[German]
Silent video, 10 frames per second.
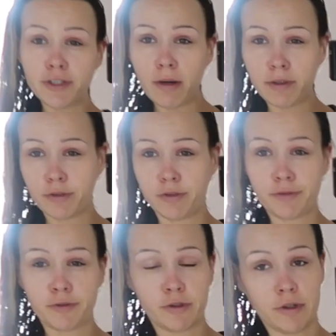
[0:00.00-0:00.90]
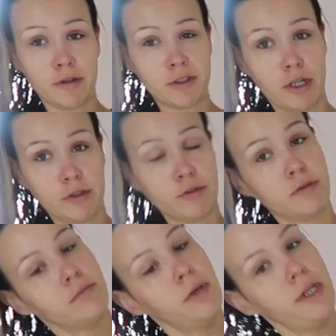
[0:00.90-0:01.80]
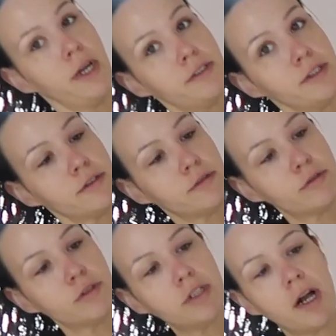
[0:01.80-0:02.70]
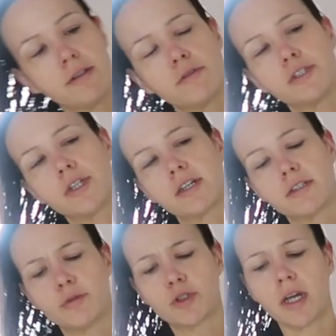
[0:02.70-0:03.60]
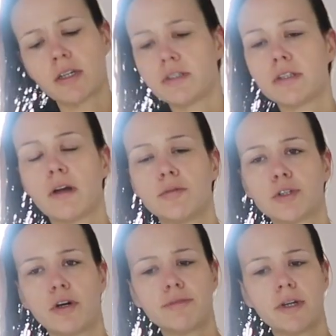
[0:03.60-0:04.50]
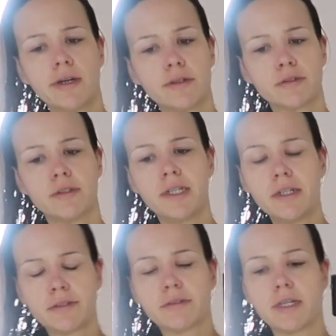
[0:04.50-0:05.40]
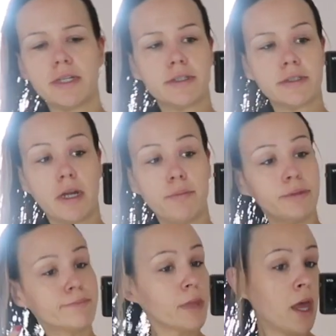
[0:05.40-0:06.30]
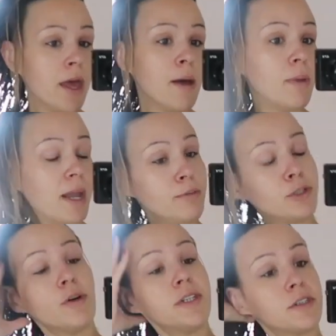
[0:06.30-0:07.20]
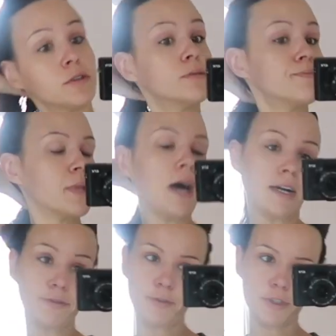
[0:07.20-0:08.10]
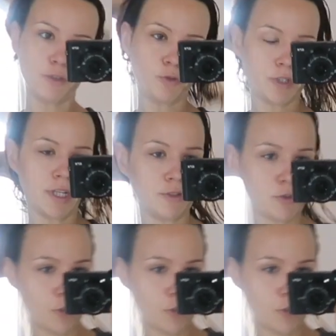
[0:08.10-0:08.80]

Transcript: ich arbeite heute von zu Hause aus und meine einzigen sozialen Kontakte beschränken sich, glaube ich, drauf, nachher noch zu Lidl zu gehen. Deshalb bleibe ich heute so. Haare fühle ich natürlich gleich noch